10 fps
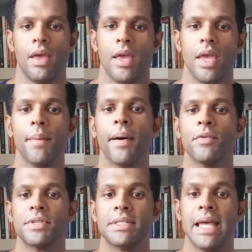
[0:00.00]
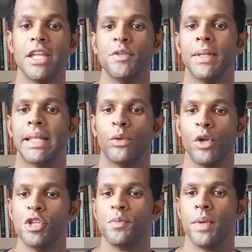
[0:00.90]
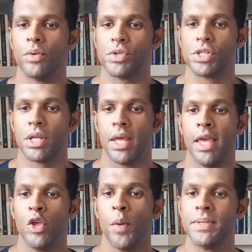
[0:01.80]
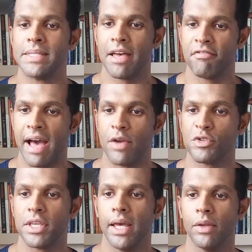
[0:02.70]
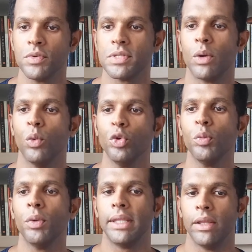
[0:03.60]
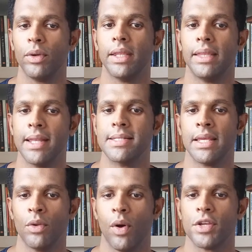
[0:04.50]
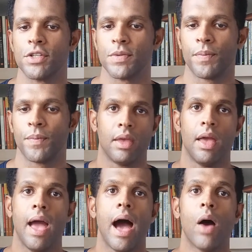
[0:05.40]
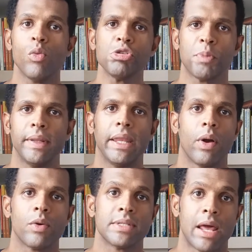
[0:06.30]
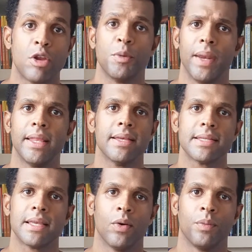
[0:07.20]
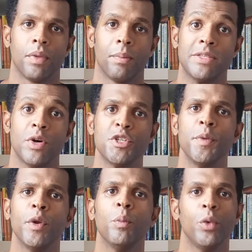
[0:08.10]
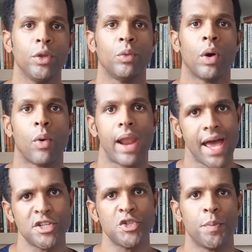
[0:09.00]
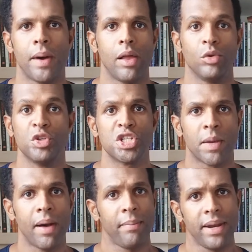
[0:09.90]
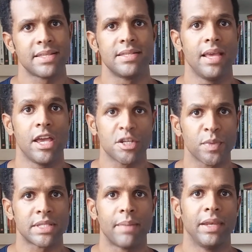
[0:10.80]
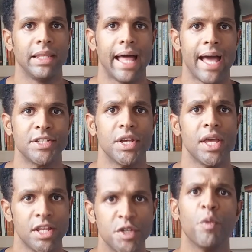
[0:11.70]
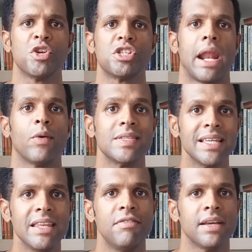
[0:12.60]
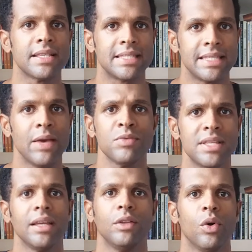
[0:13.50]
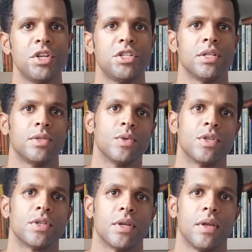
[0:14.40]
Irmãos, sede imitadores meus e observai os que andam segundo o modelo que tendes em nós. Alguns poderiam acusá-los de pretensão, mas eu admiro muito a coragem de Paulo de chamar para si a responsabilidade de mostrar o que significa ser um seguidor de Jesus.